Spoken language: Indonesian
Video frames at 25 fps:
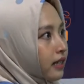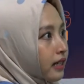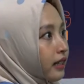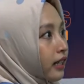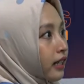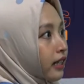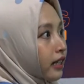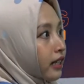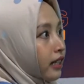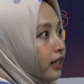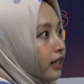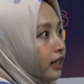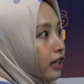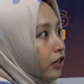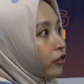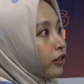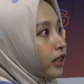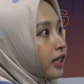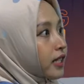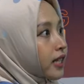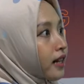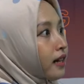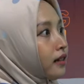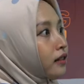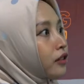sekitar kota
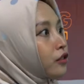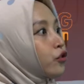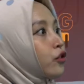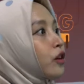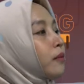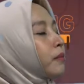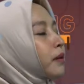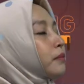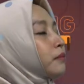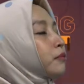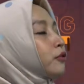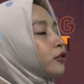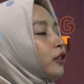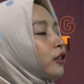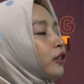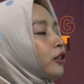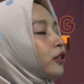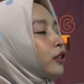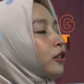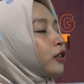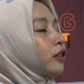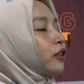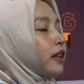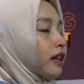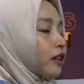Serang dan juga
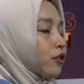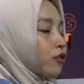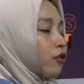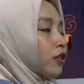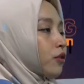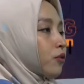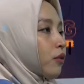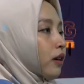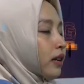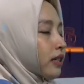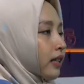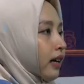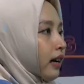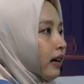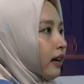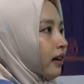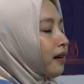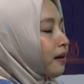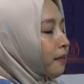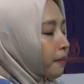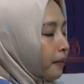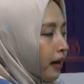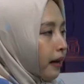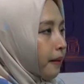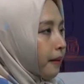perempuan dari sekolah swasta.
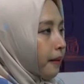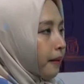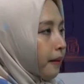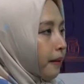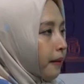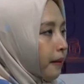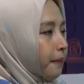Kenapa?